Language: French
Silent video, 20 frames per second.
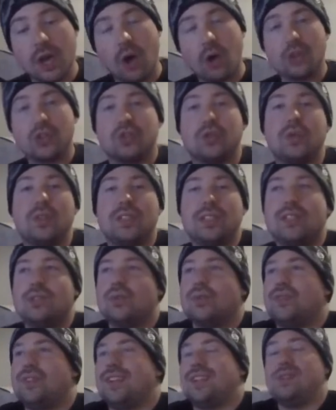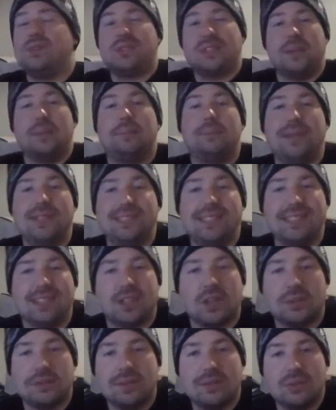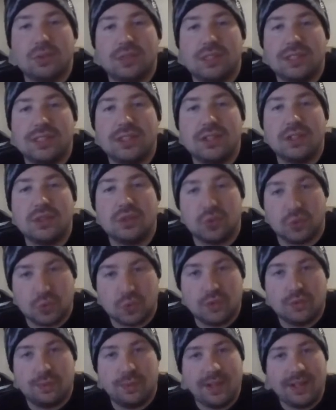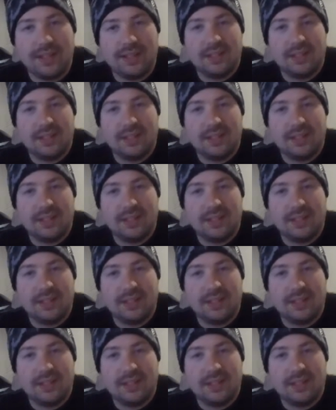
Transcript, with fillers: Ensuite, ils ont fait un deuxième plaisir quand même, Naughty Dog. Tu trouves pas